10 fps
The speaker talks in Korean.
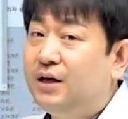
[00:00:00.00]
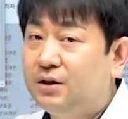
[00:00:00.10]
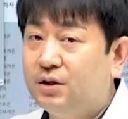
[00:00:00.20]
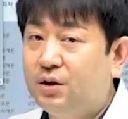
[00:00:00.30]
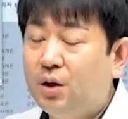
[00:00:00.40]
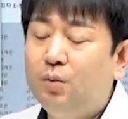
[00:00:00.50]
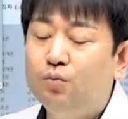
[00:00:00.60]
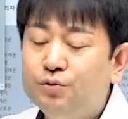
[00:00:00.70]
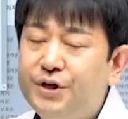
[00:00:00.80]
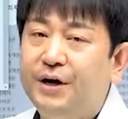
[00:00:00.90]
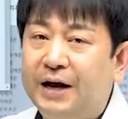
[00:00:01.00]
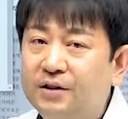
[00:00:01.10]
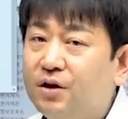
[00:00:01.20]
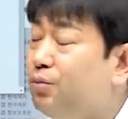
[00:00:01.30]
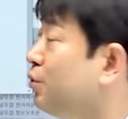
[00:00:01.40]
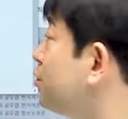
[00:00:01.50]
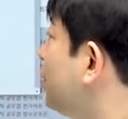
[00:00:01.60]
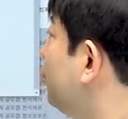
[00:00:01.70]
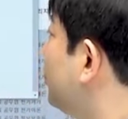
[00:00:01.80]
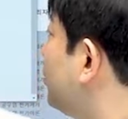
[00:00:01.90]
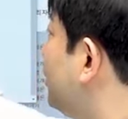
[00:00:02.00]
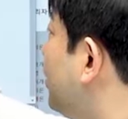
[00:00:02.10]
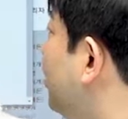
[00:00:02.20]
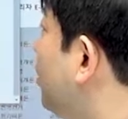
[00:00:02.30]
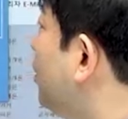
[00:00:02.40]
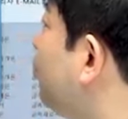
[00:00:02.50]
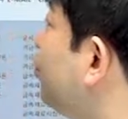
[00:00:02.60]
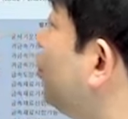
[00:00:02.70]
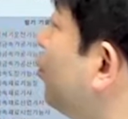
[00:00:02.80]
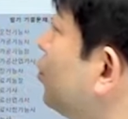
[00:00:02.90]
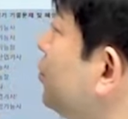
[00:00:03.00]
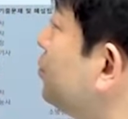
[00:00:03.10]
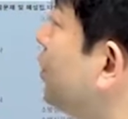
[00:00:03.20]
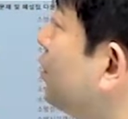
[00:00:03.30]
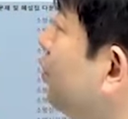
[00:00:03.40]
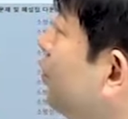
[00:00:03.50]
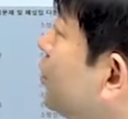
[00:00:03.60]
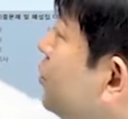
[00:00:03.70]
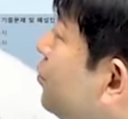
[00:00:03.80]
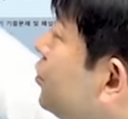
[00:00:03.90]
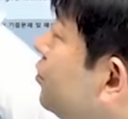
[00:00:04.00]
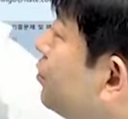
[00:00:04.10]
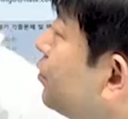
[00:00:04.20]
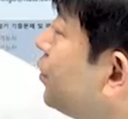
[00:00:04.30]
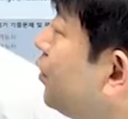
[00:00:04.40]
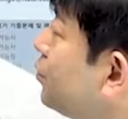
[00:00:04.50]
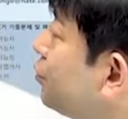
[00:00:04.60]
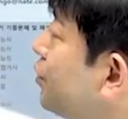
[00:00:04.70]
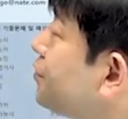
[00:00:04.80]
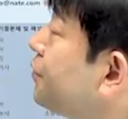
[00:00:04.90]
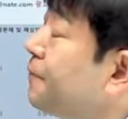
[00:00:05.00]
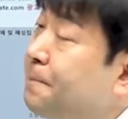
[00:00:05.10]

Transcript: 있는 문제 랜덤으로 전부 다 어떻게 한다? 어, 풀어보고 싶다. 그럼 이렇게 시험 치는 거죠. 이렇게 이런 식으로 해서.